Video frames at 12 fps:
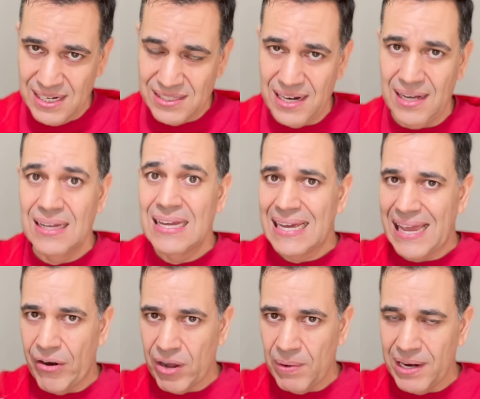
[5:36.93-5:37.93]
extra
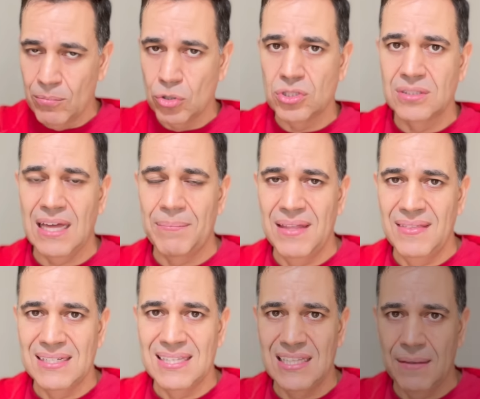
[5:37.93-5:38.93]
que ahora hablaremos también de
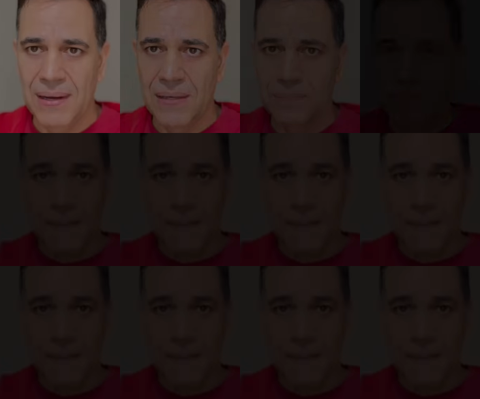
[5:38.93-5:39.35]
este tema.